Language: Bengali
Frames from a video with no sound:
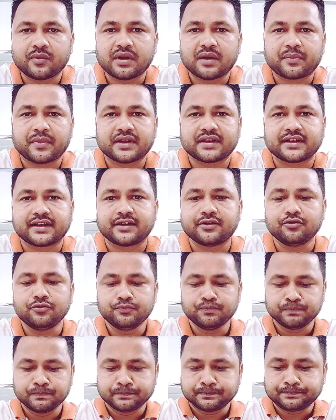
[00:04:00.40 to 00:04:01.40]
হবে আপনাদেরকেও
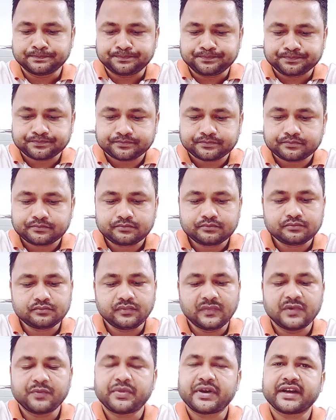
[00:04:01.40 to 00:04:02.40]

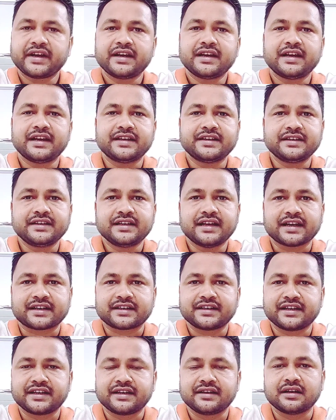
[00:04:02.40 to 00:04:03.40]
প্রেগনেন্ট লেডি
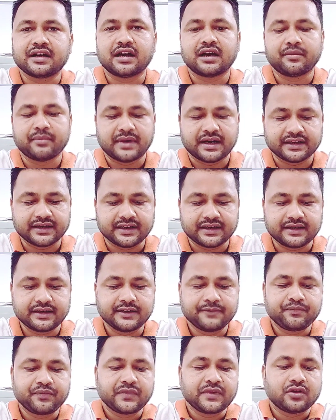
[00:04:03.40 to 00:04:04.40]
ল্যাকটেডিং মাদার
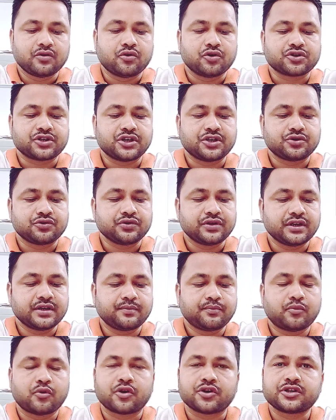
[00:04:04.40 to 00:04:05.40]
ও শিশুদের
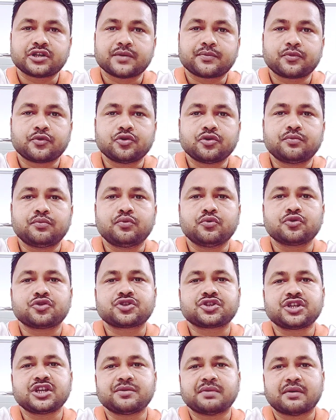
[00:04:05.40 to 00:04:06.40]
পর্যাপ্ত
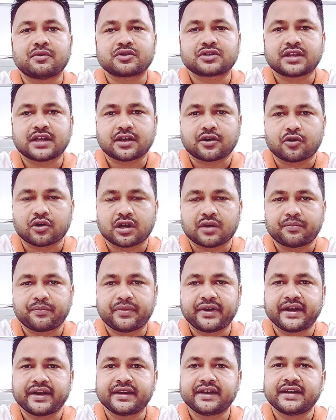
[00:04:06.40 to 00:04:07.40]
পুষ্টির ব্যবস্থা করা
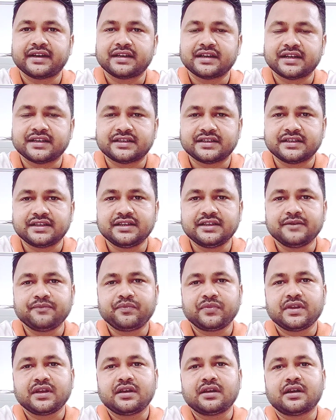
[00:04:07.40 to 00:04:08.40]
প্রেগনেন্ট লেডি
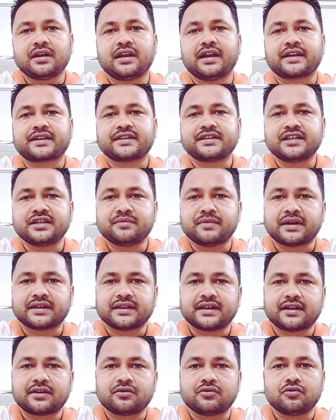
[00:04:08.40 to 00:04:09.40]
ল্যাকটেটিং
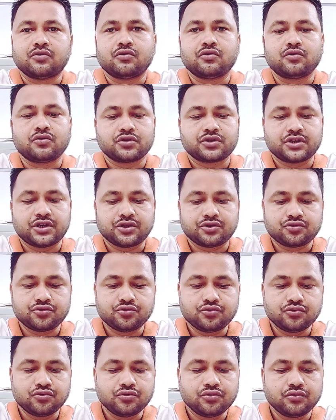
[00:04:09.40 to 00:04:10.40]
মাদার ও
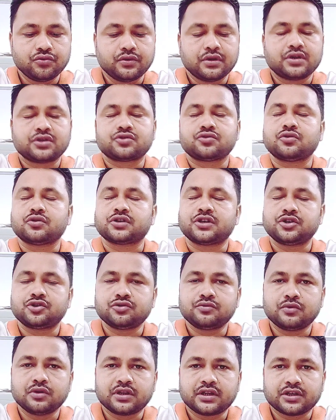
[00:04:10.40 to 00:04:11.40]
শিশু
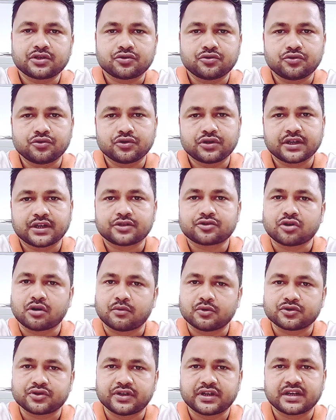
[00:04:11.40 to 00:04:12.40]
শিশু বলতে শূন্য থেকে ছ
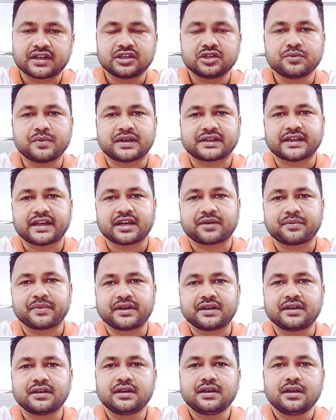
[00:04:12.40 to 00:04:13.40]
বছর এটা কিন্তু মাথায়
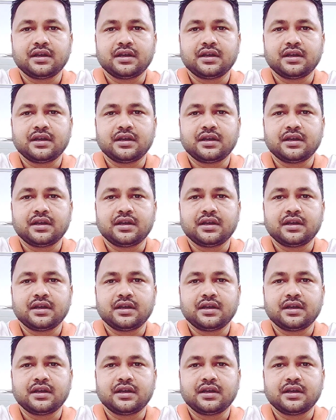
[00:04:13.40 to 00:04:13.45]
রাখবেন